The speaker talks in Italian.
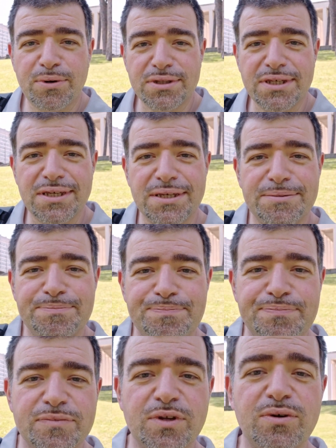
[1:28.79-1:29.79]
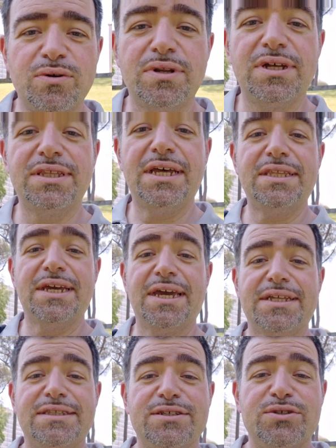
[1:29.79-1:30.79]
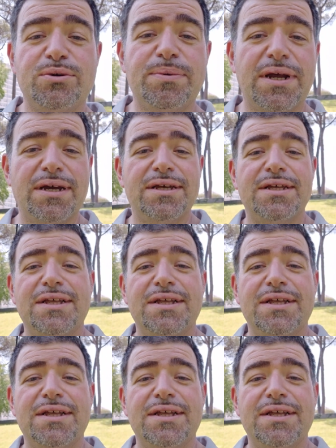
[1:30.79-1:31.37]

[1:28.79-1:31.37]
po' di con Dead Cat sopra,